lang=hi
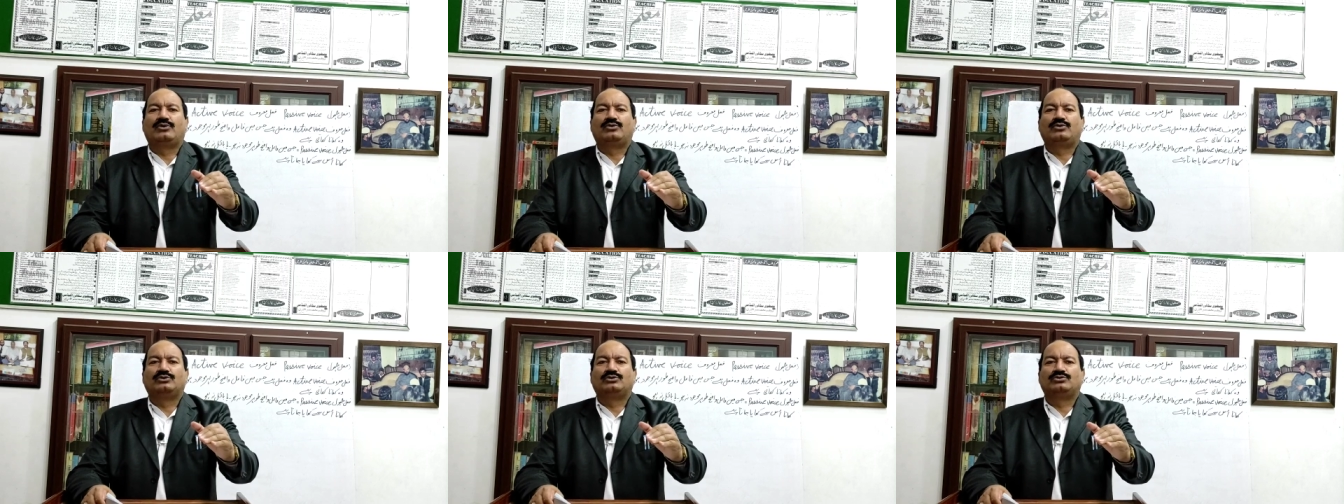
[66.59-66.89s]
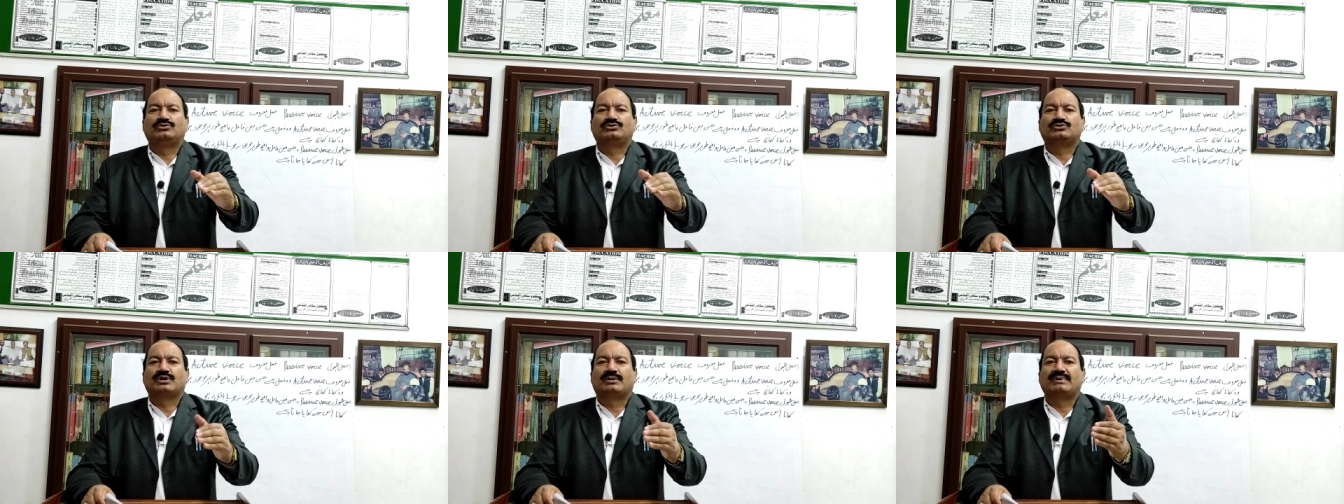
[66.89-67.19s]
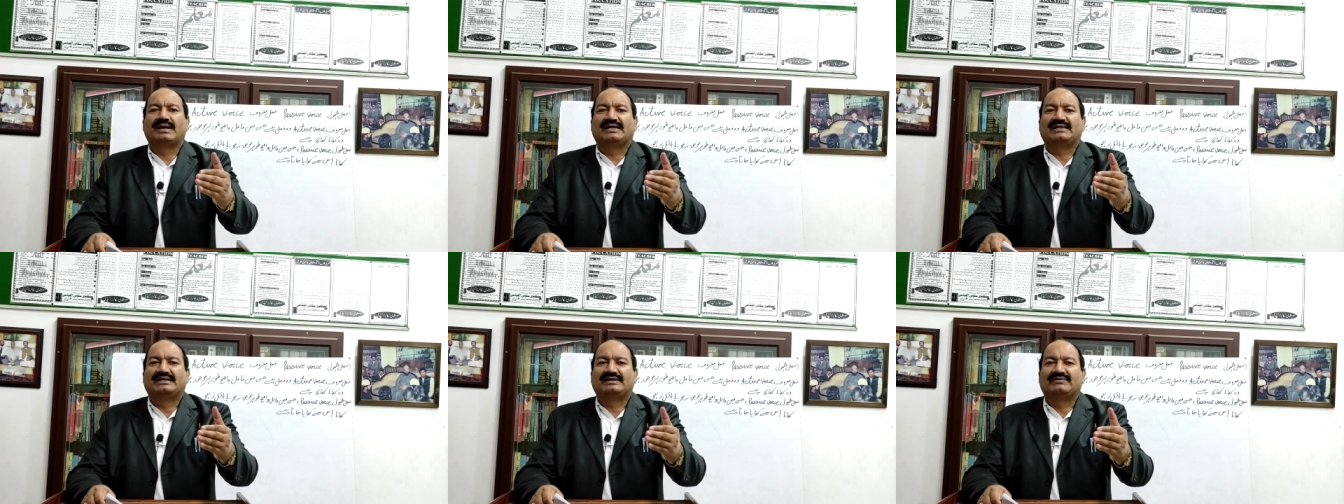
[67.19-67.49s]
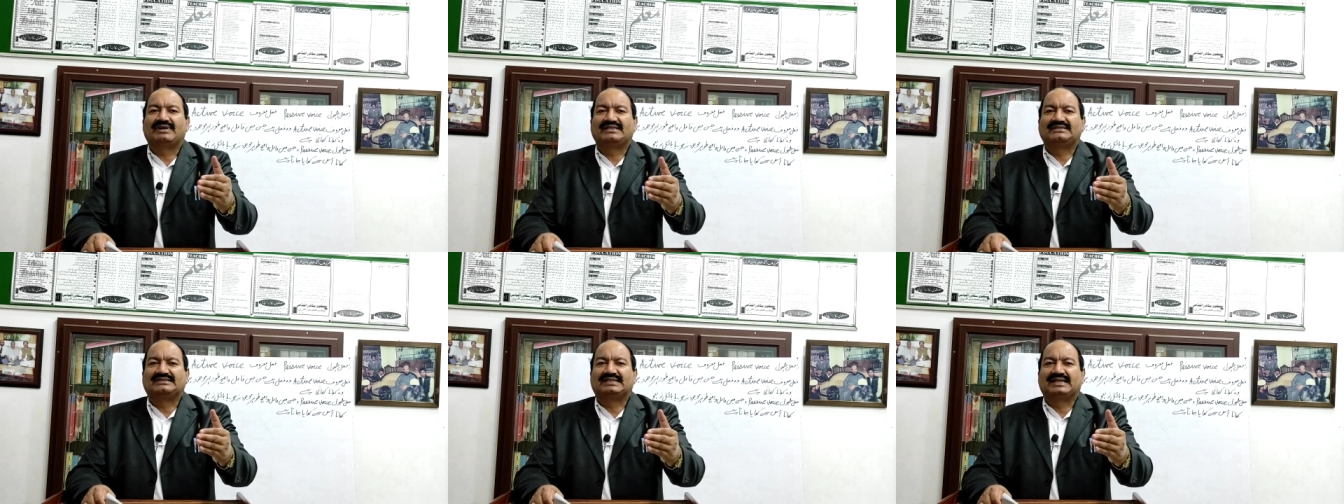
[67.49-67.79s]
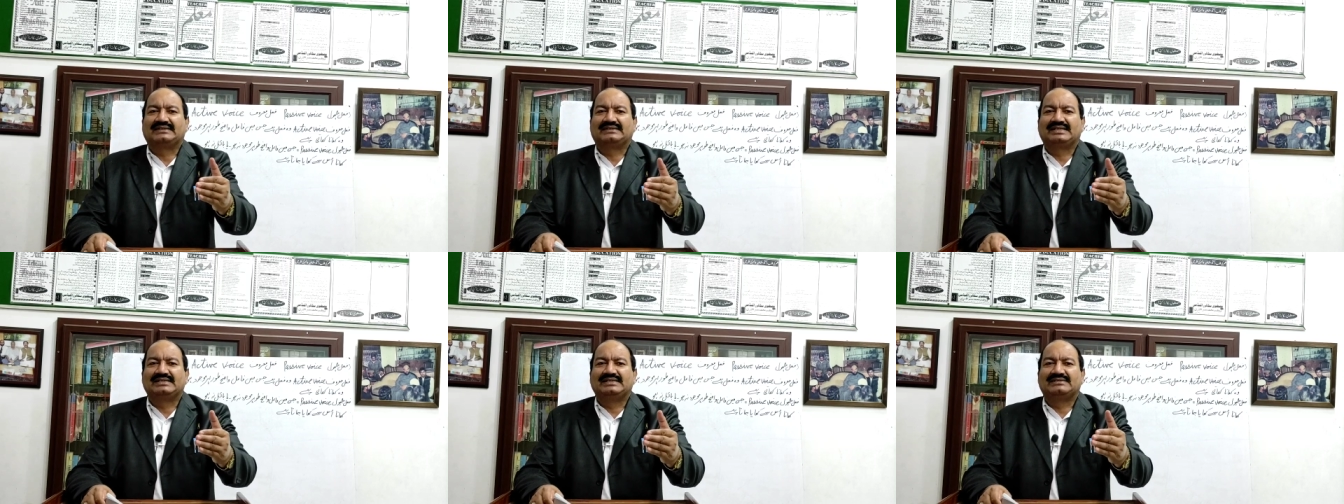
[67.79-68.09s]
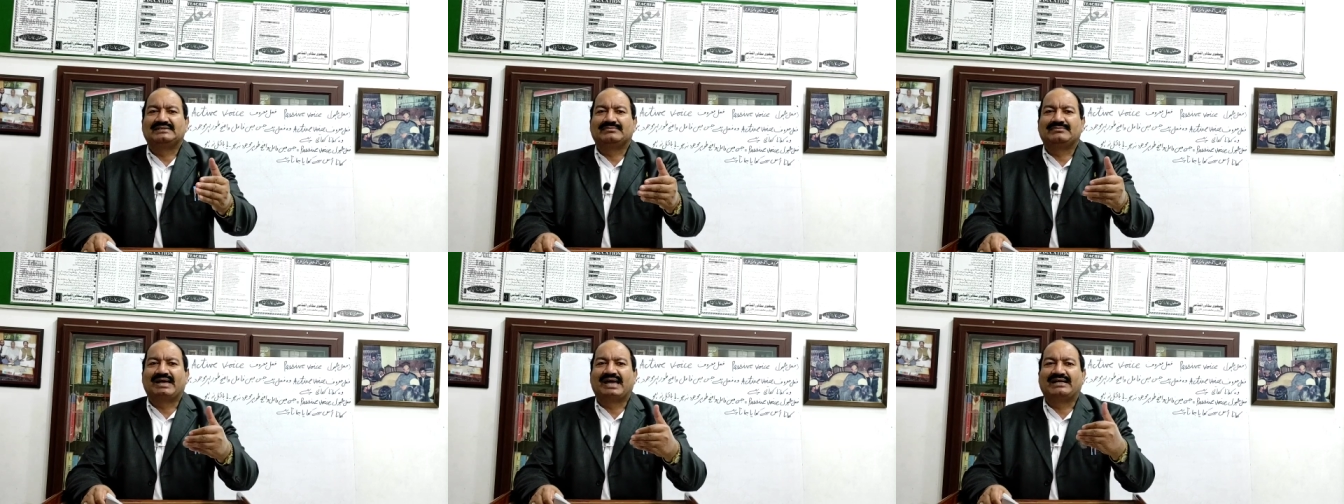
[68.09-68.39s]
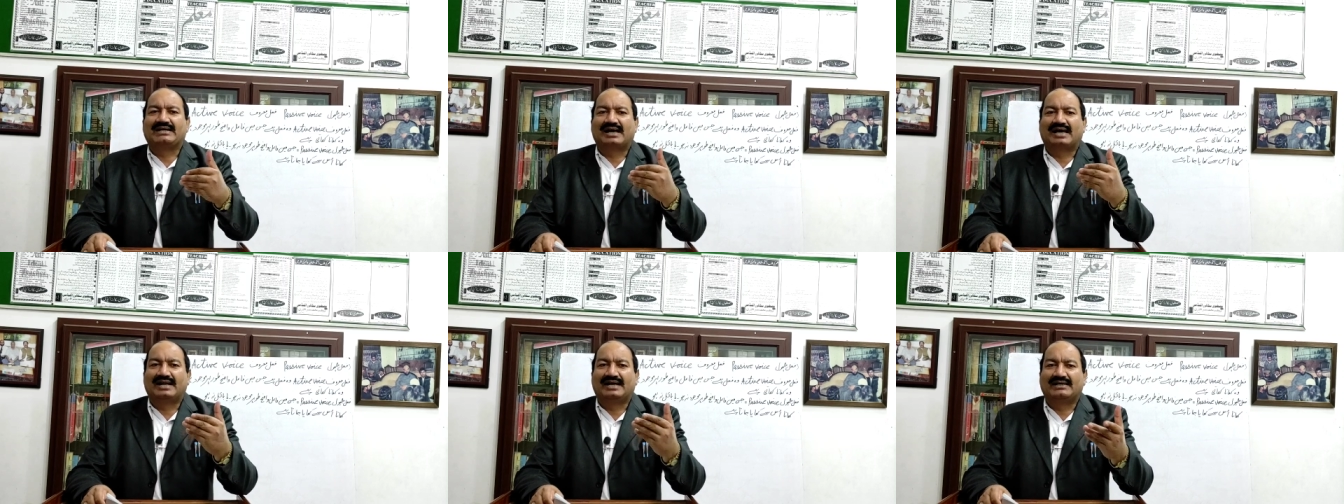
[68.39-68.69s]
हो तो उसको हम एक्टिव वॉइस कहते हैं जैसे मैं
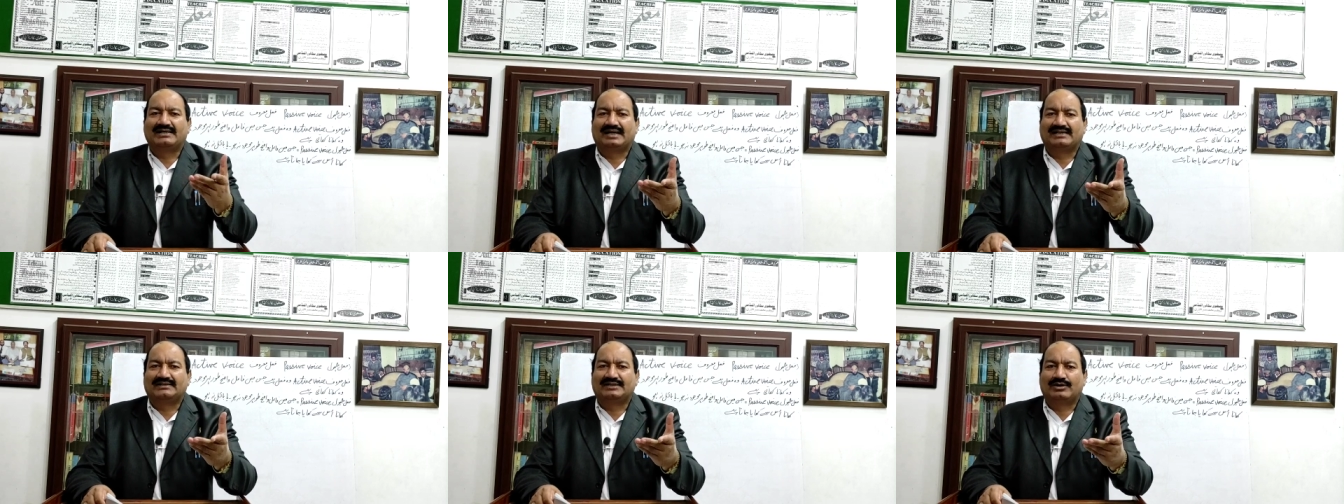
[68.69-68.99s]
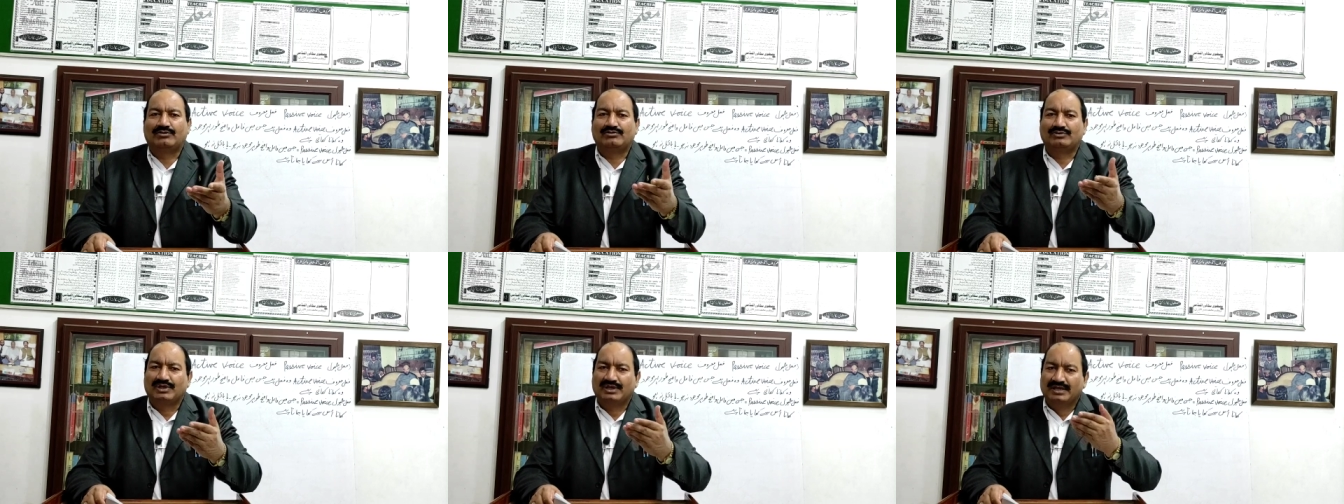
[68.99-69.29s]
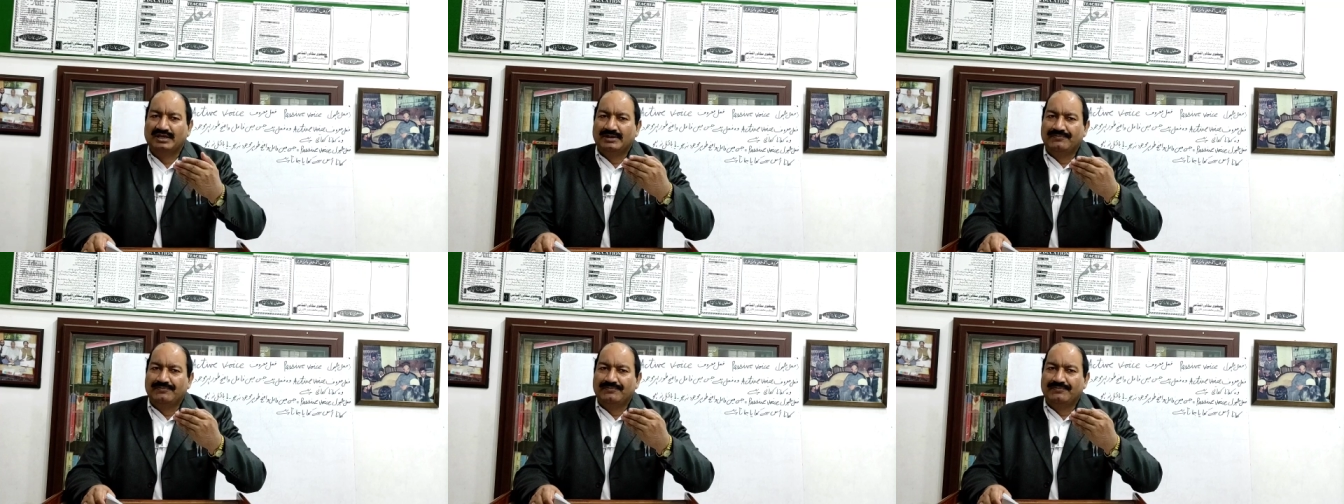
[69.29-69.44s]
खाना खाता हूँ